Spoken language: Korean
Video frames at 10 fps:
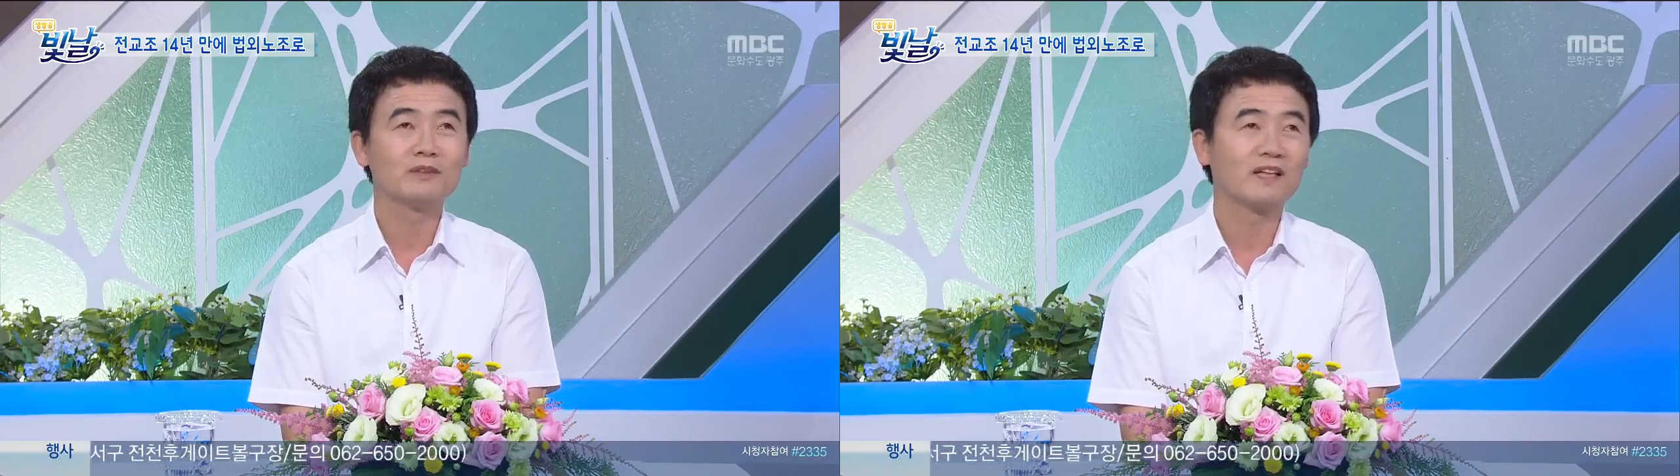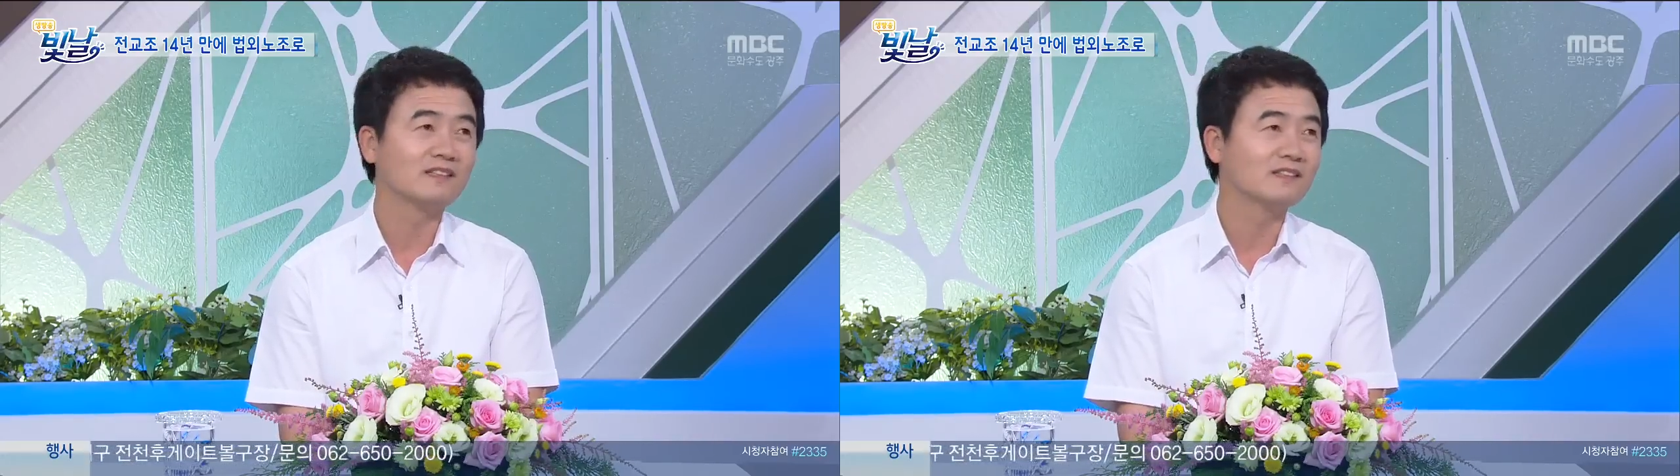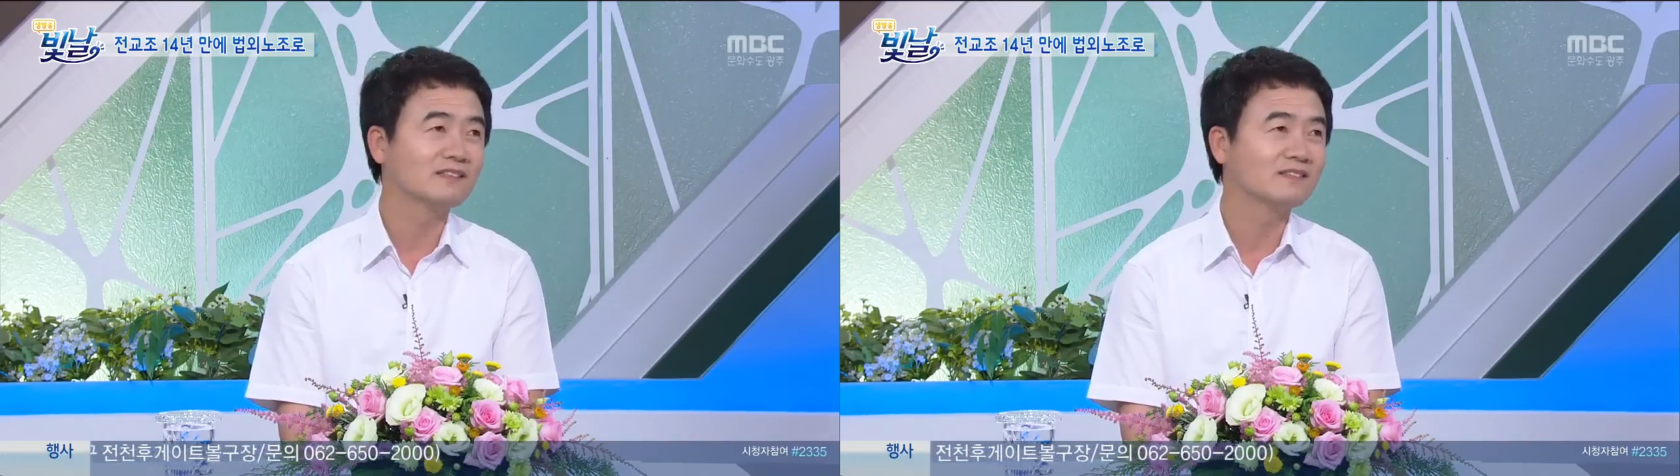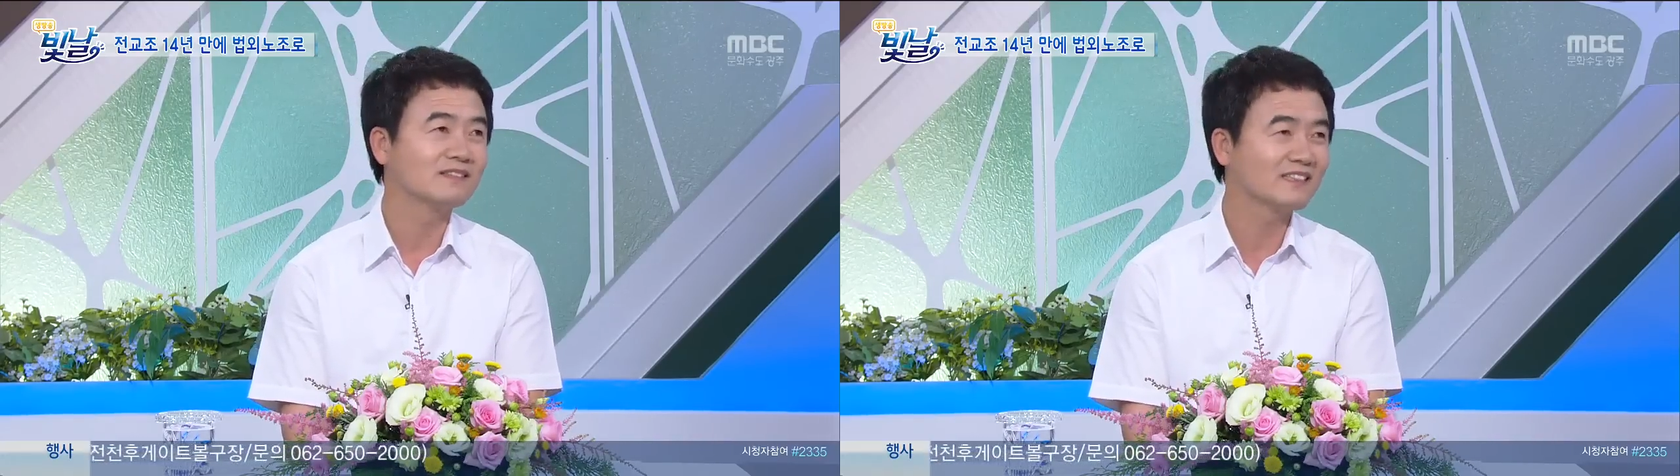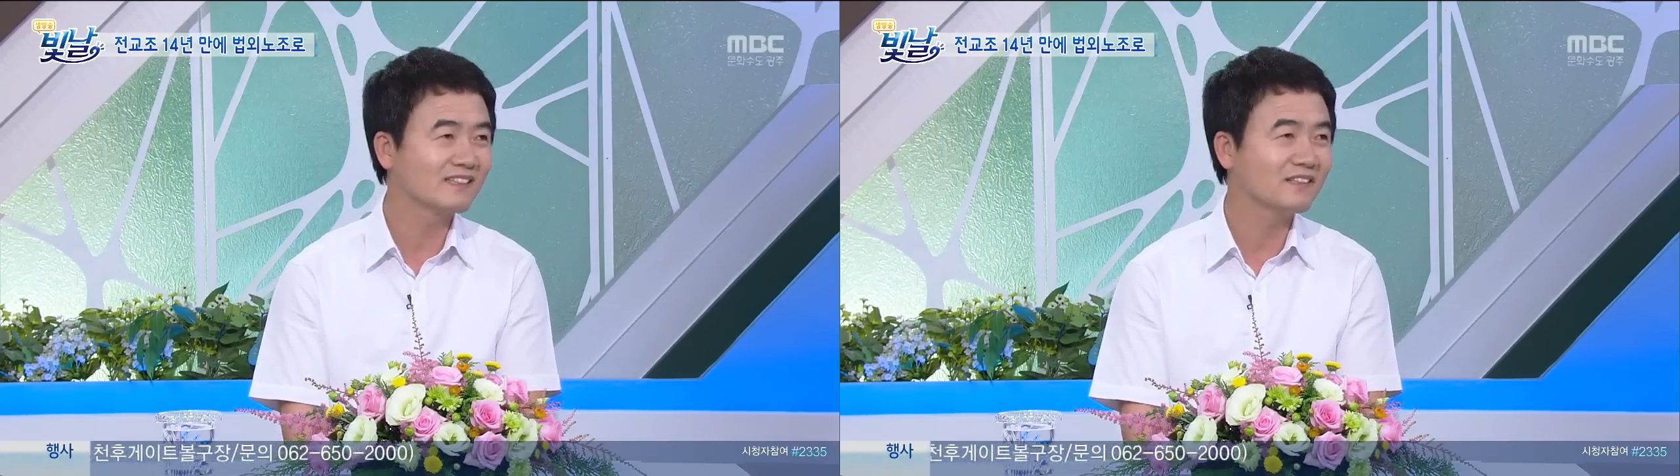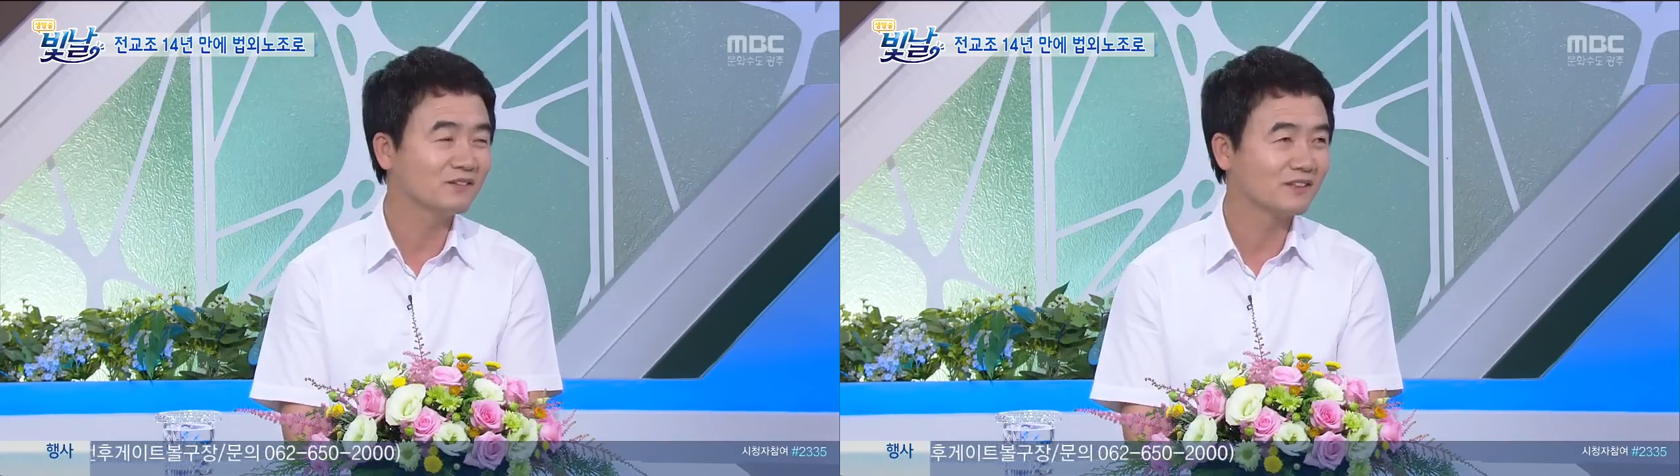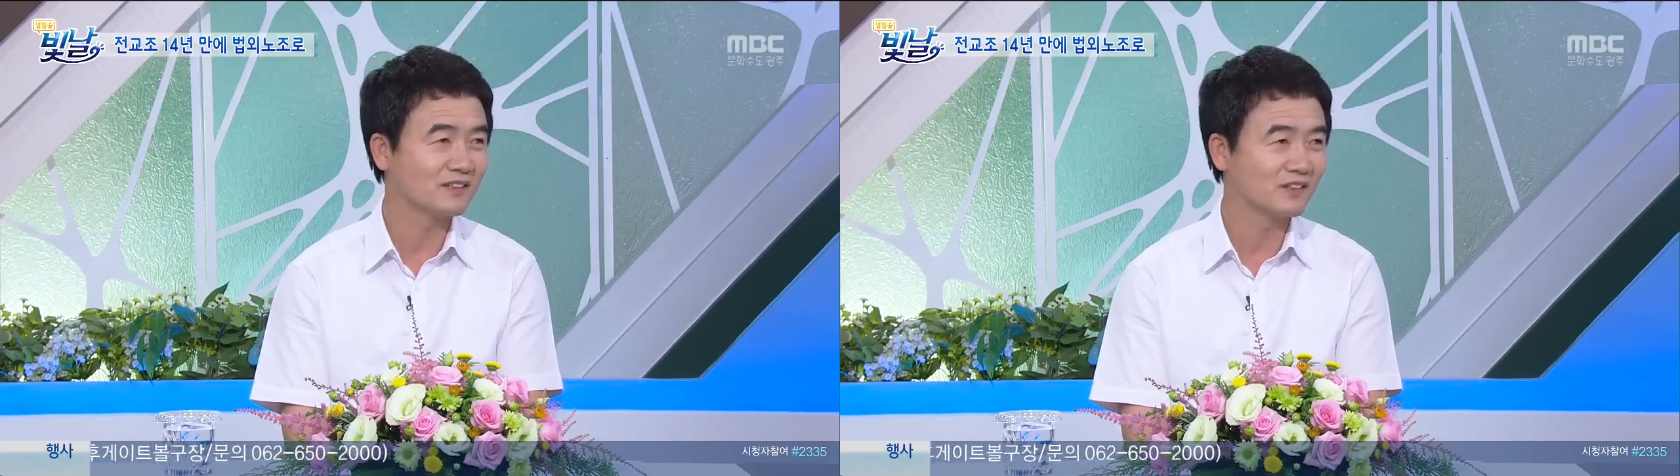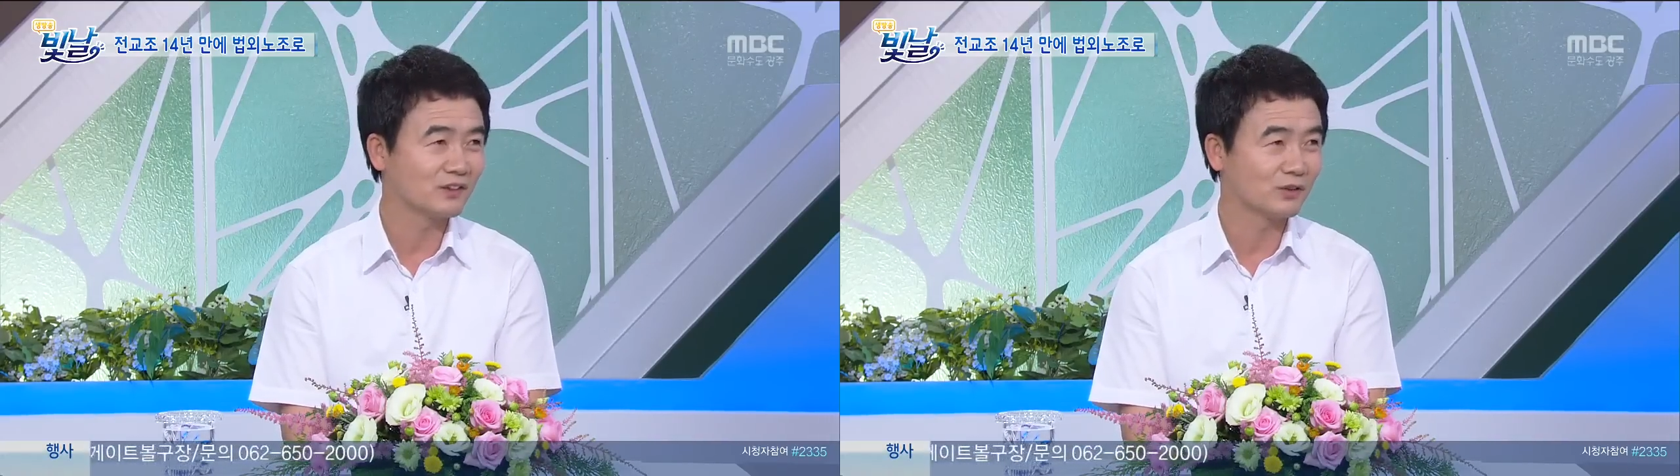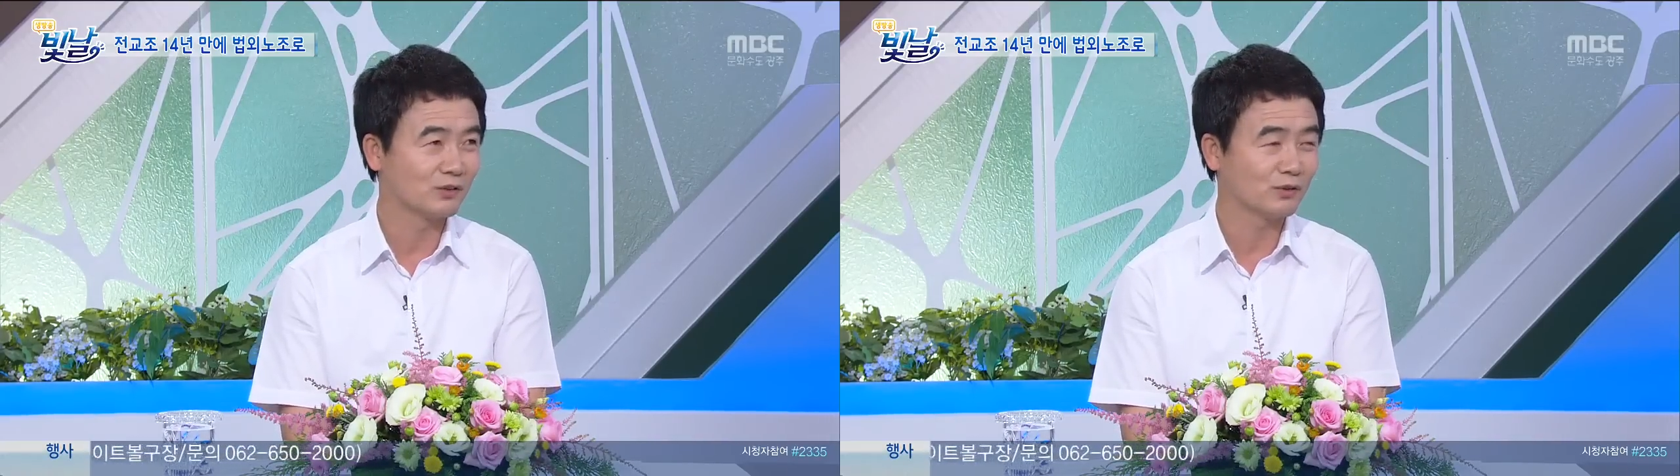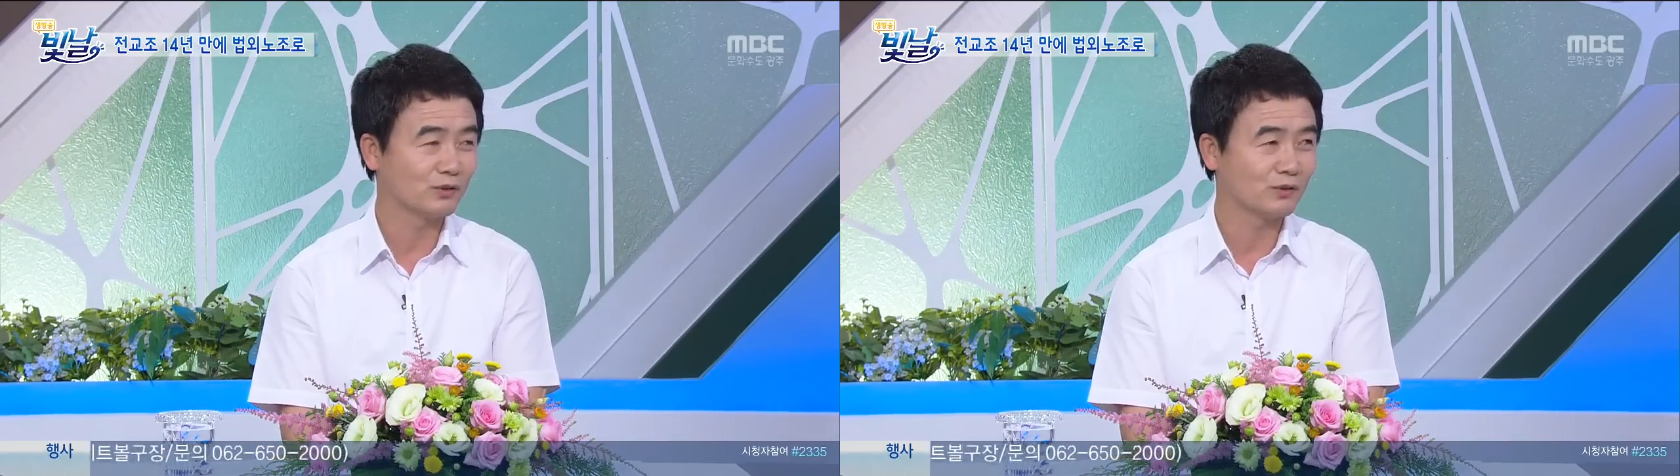개정시키는 것이
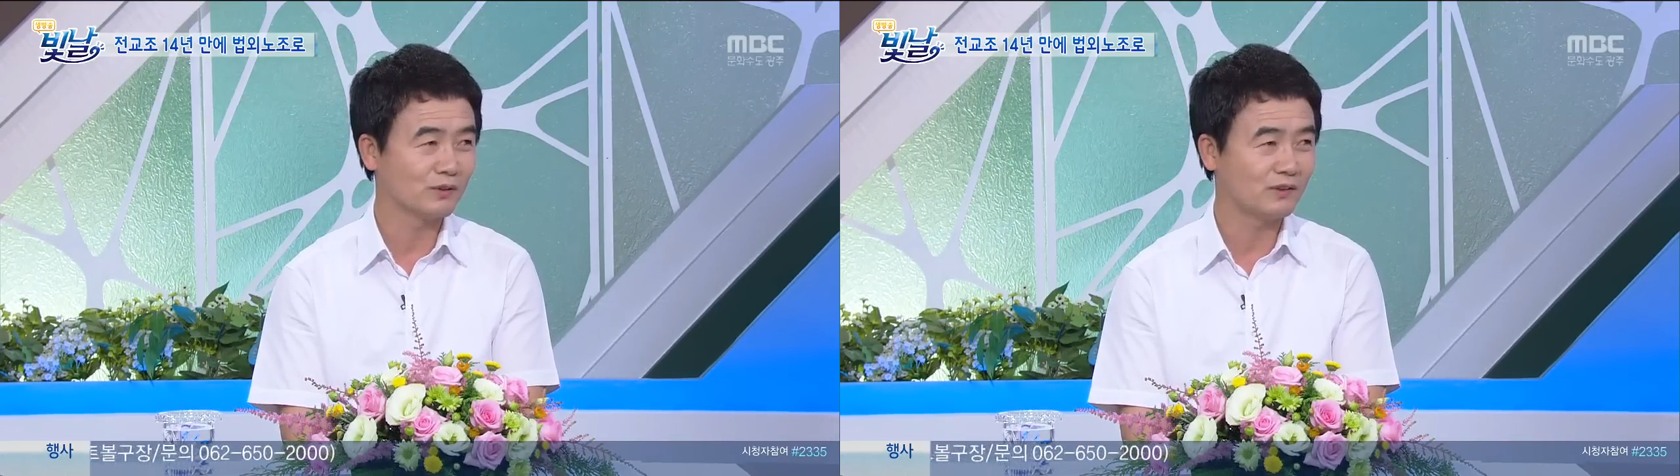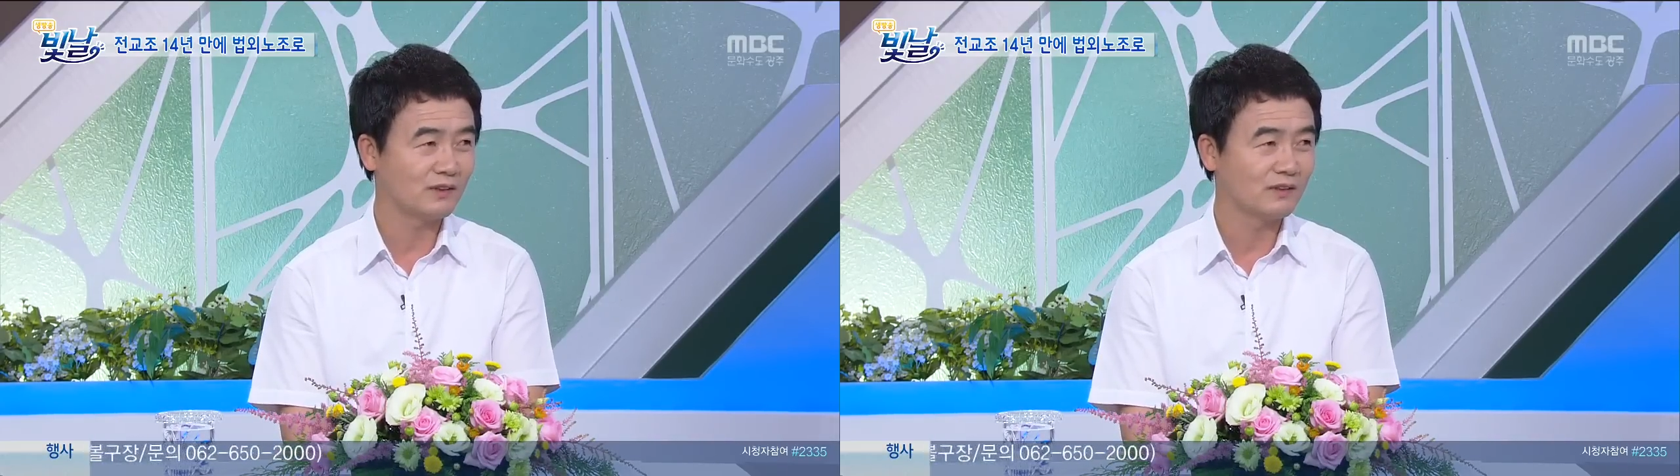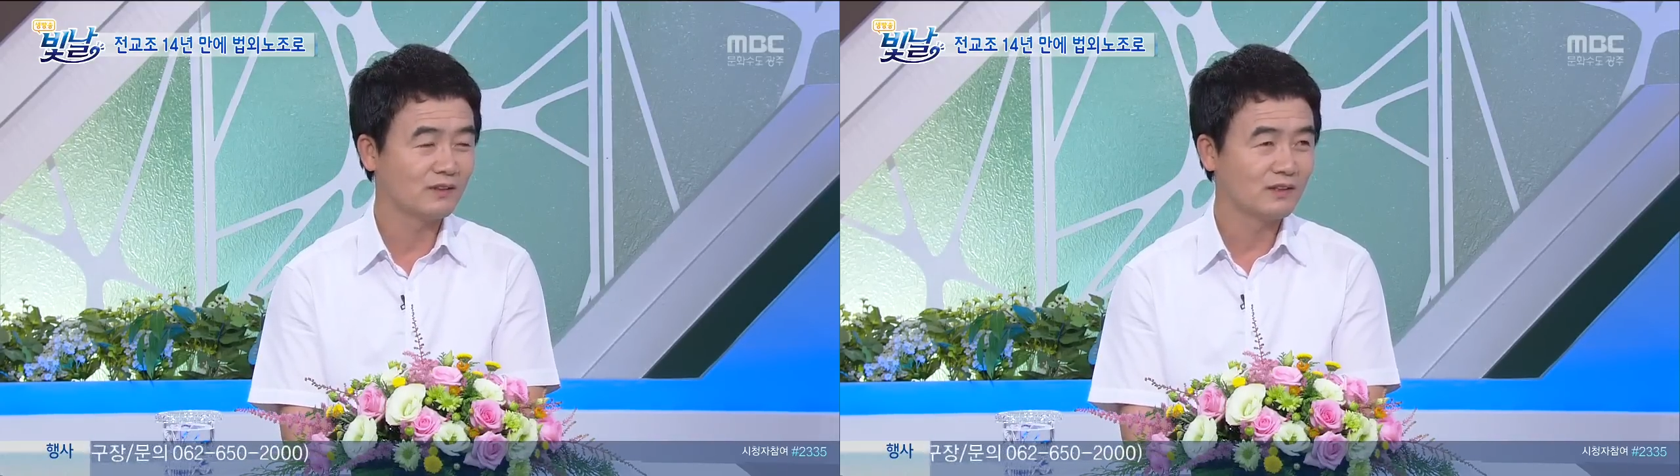정교조를